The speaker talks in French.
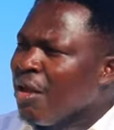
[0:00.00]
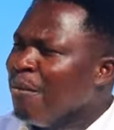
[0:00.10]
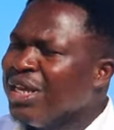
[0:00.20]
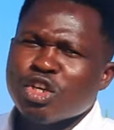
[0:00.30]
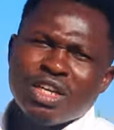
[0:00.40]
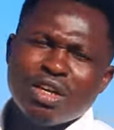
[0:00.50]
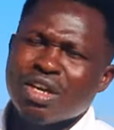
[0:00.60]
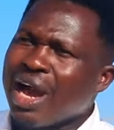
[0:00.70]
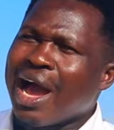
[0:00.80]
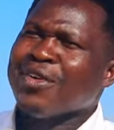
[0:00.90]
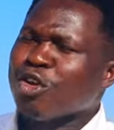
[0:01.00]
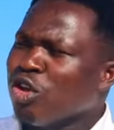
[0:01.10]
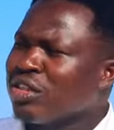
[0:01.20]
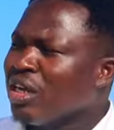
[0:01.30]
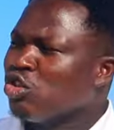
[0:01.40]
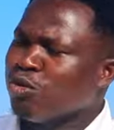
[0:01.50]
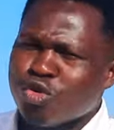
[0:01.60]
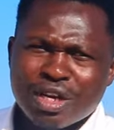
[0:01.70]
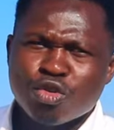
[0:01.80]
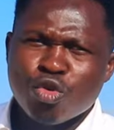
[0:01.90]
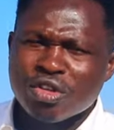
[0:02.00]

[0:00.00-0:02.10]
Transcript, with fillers: mais je avec le temps, je me suis rendu